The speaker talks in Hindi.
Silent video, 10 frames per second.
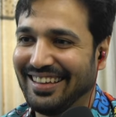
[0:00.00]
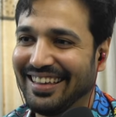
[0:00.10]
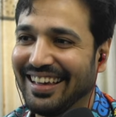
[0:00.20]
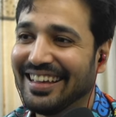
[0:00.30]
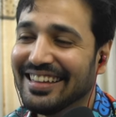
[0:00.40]

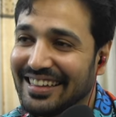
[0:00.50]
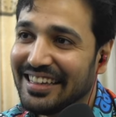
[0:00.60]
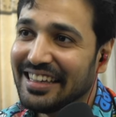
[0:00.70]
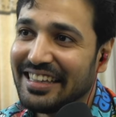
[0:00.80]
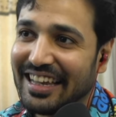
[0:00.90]
ये
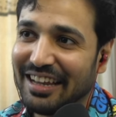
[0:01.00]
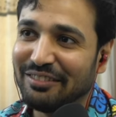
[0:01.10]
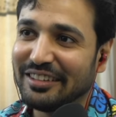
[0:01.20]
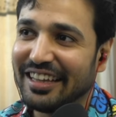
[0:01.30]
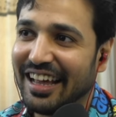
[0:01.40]
ये
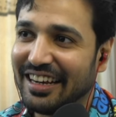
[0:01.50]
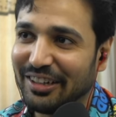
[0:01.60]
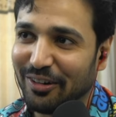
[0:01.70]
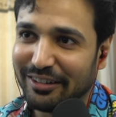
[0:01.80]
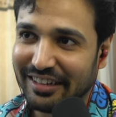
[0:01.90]
गेम तो साला
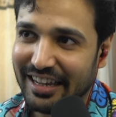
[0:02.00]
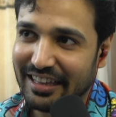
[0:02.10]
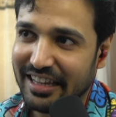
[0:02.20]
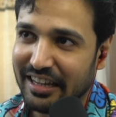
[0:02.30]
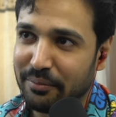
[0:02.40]
टॉर्च
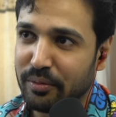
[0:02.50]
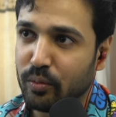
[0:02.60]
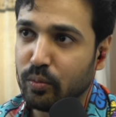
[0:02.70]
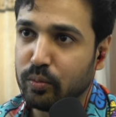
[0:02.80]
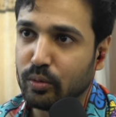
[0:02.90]
लेके देखना
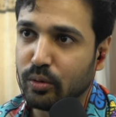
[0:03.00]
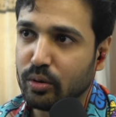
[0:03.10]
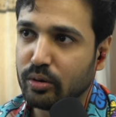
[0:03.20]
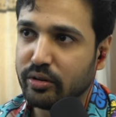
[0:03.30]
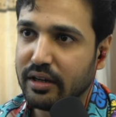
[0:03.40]

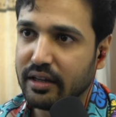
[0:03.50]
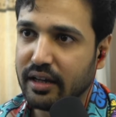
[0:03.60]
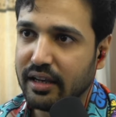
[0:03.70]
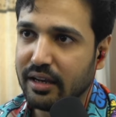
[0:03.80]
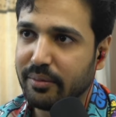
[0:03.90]
टॉर्च लेके
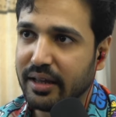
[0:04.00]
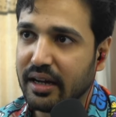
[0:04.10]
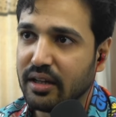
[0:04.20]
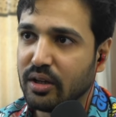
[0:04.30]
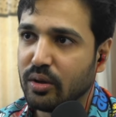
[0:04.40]
खेलना
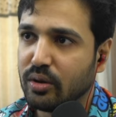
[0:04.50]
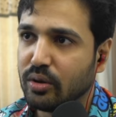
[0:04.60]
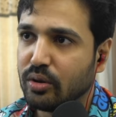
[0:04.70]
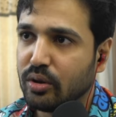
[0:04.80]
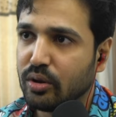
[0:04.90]
पड़ेगा
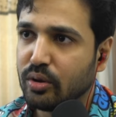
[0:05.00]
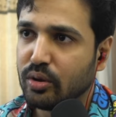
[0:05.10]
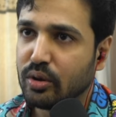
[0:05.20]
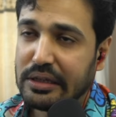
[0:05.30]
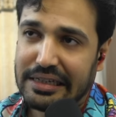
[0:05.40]

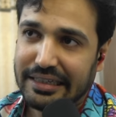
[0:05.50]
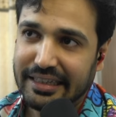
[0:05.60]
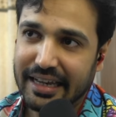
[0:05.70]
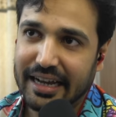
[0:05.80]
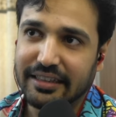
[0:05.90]

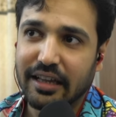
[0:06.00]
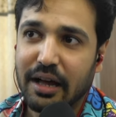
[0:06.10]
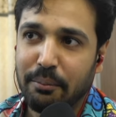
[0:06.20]
ठीक है गाइस